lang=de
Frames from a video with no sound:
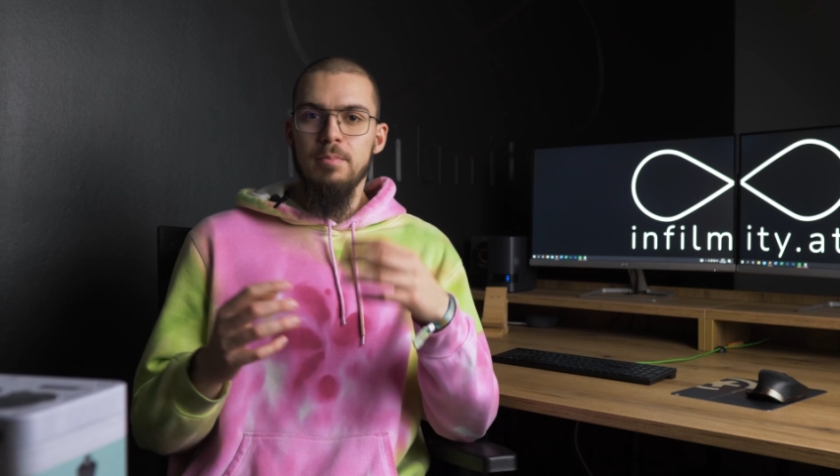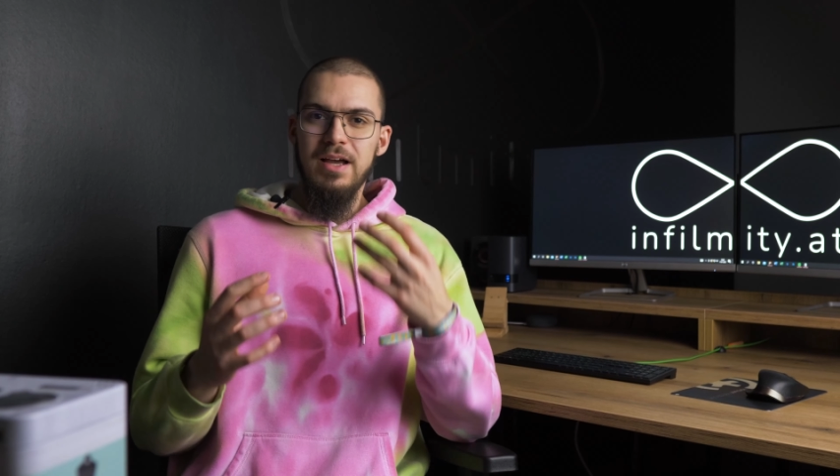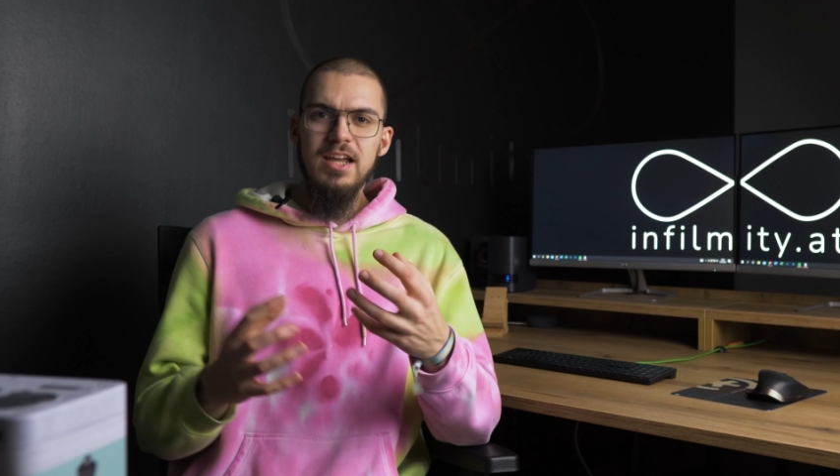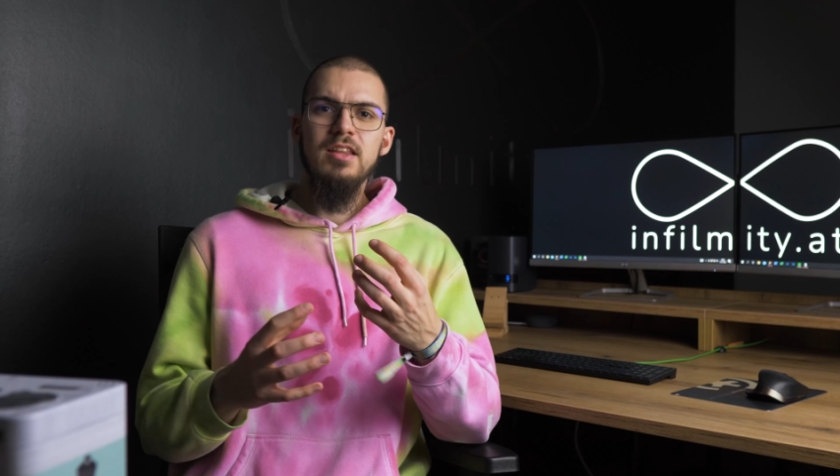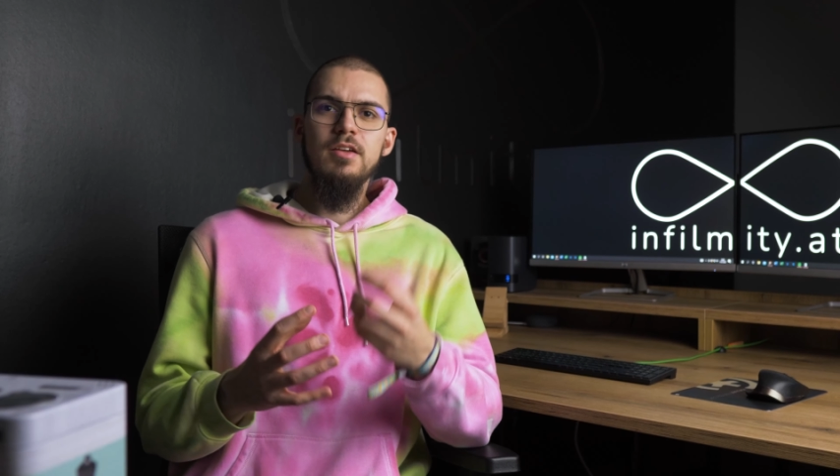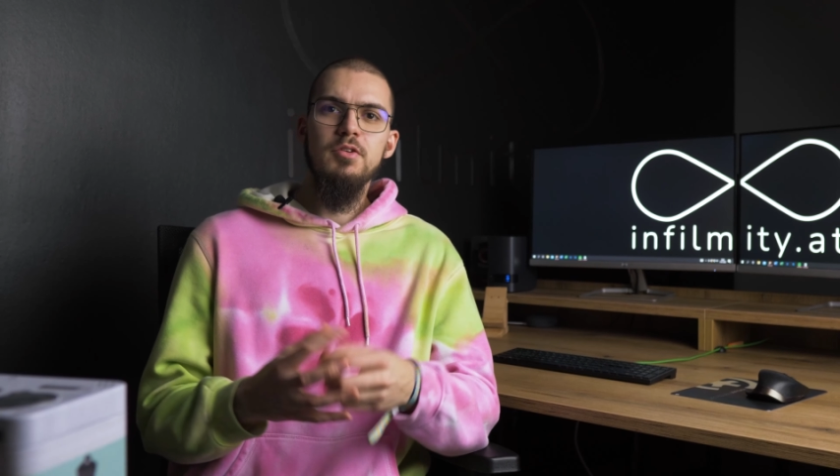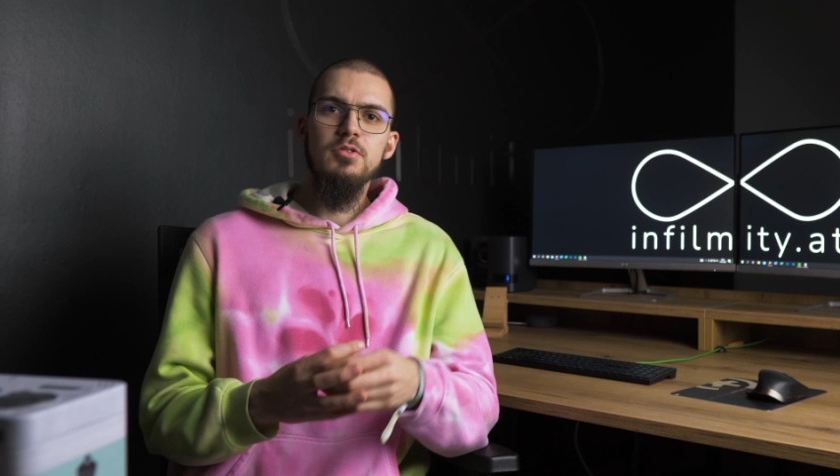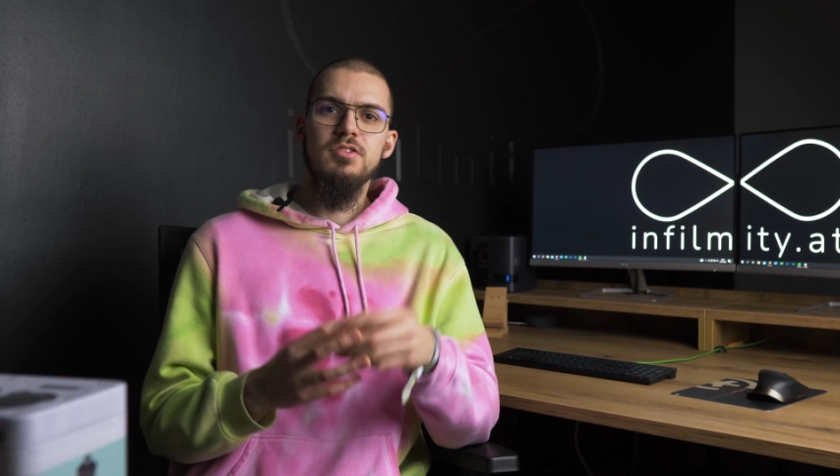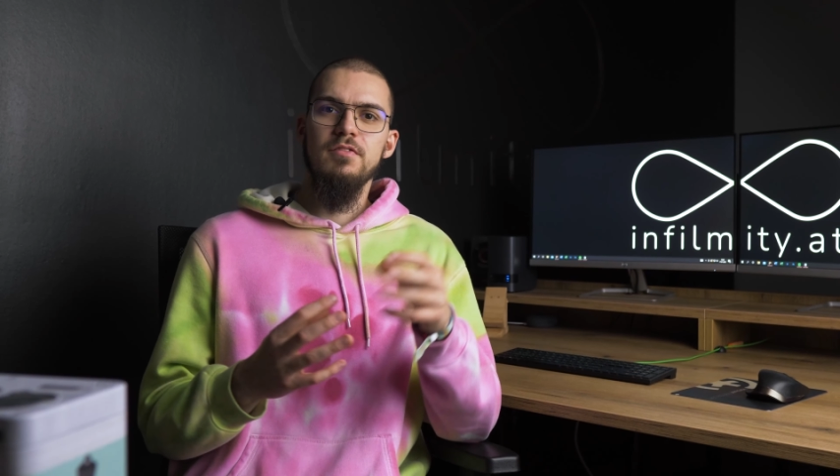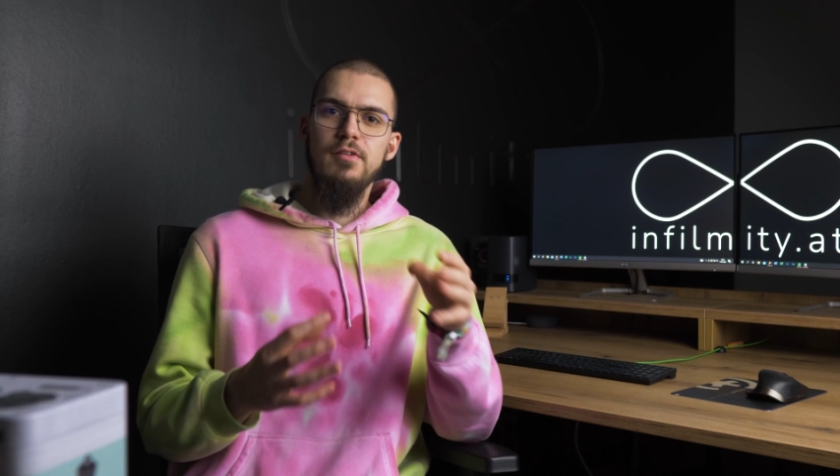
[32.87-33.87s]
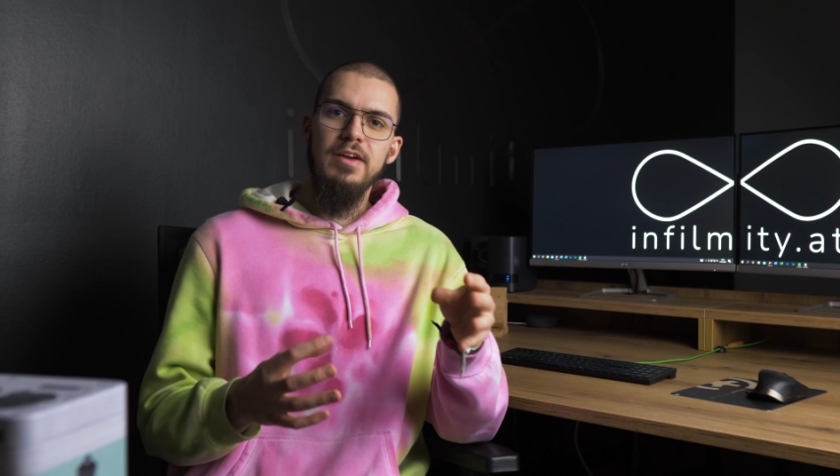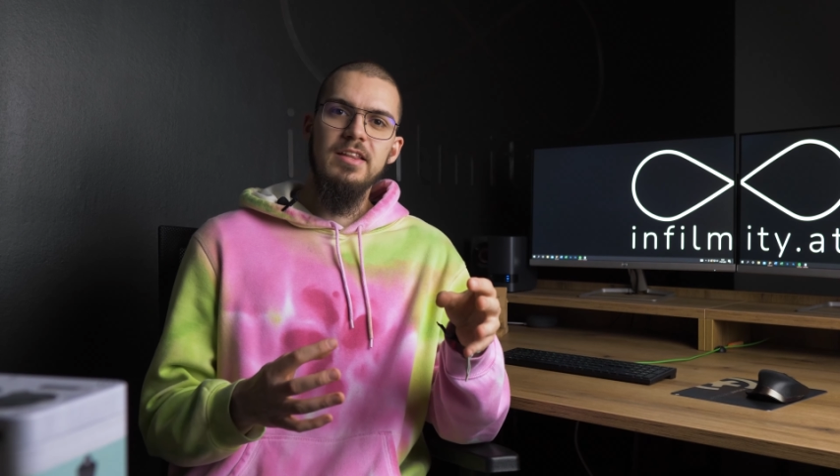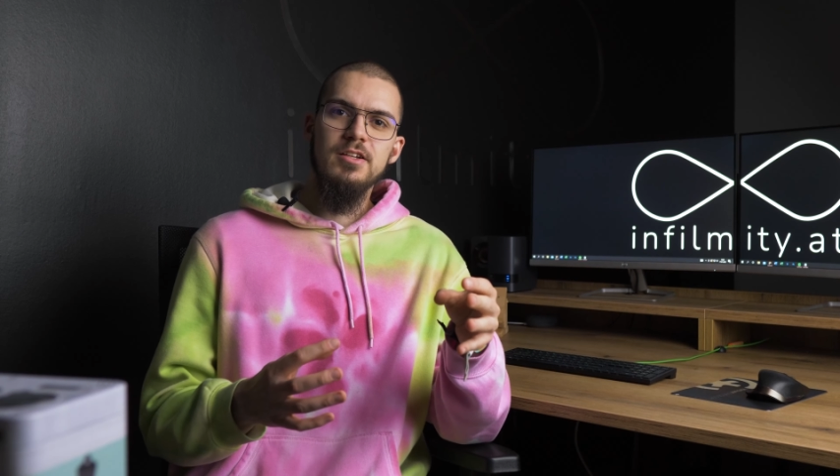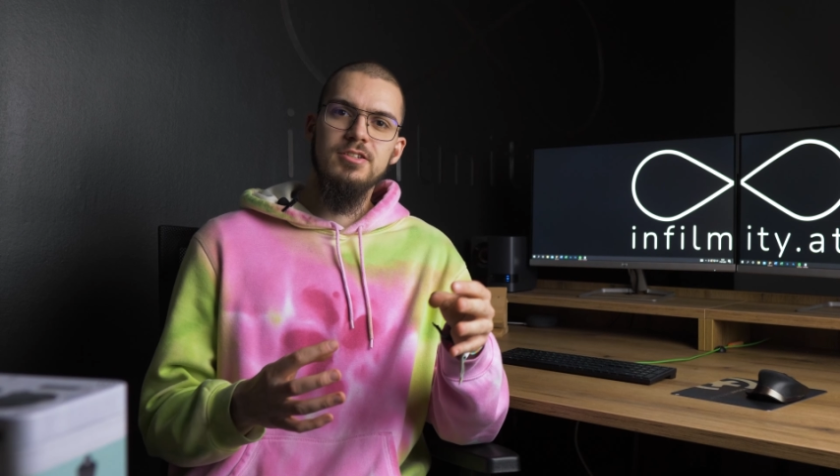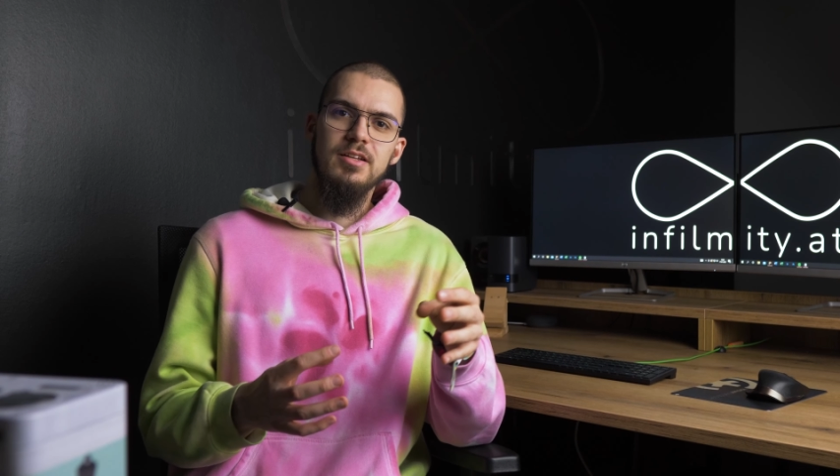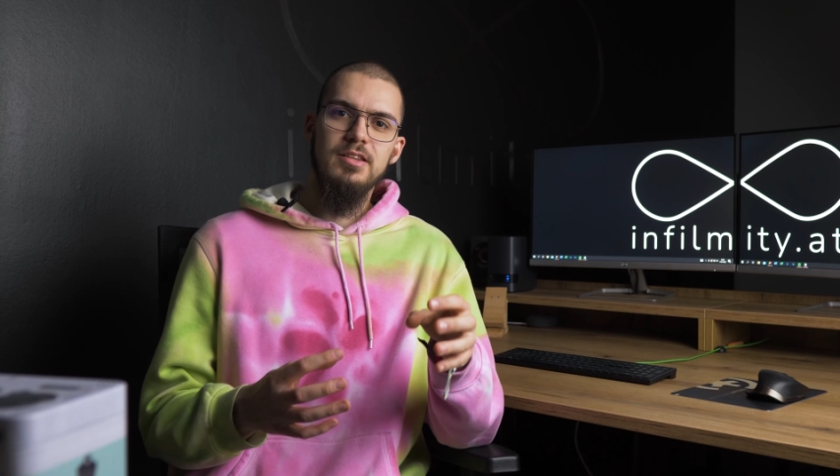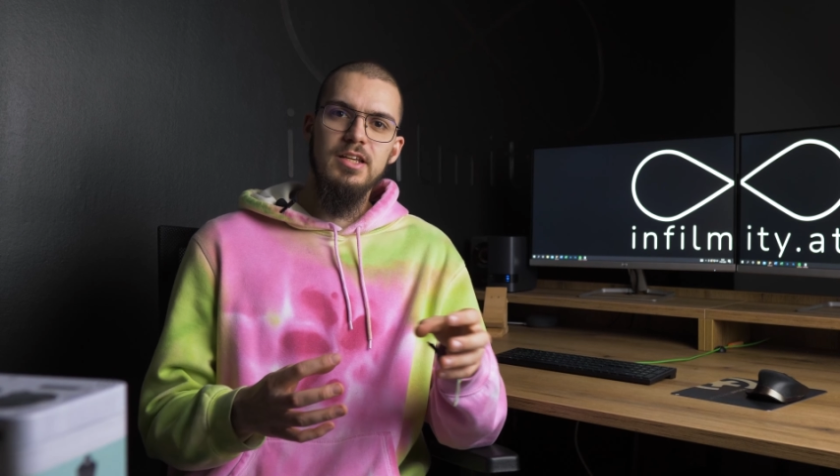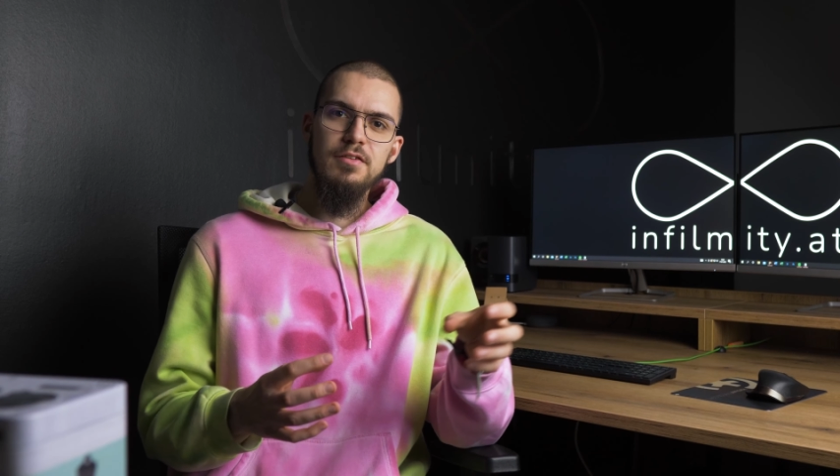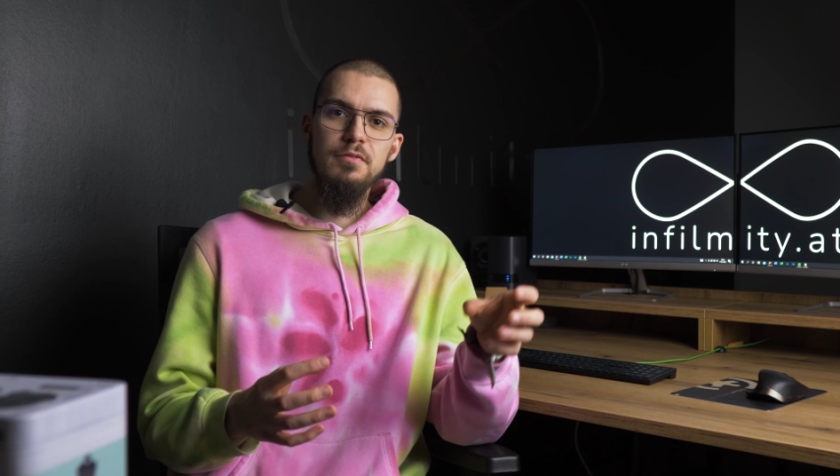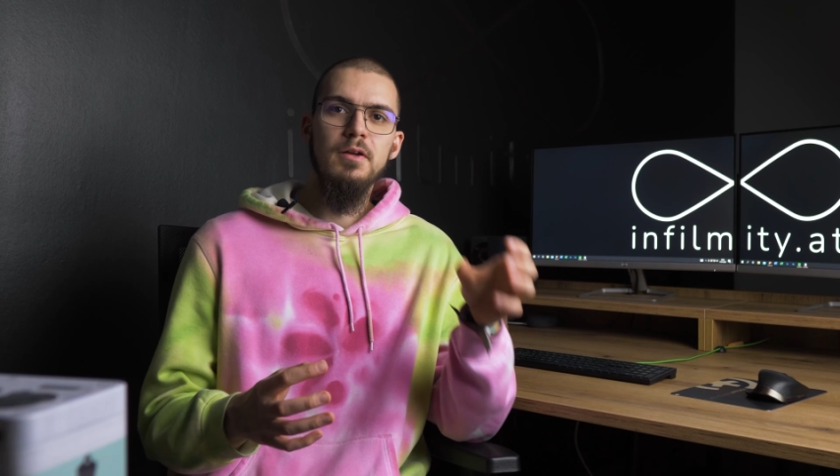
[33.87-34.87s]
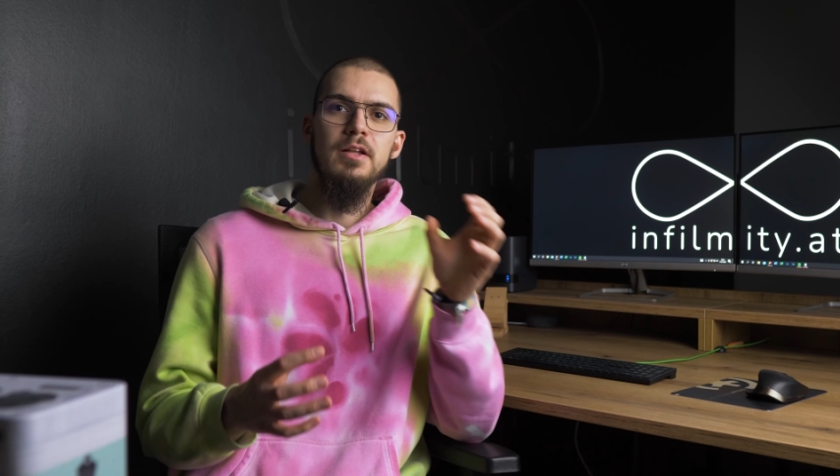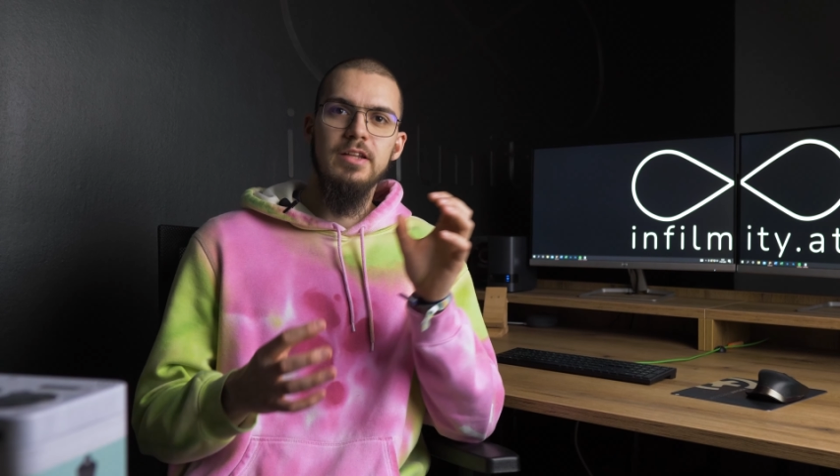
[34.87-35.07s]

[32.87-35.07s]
Bei Interviews verwende Stativ,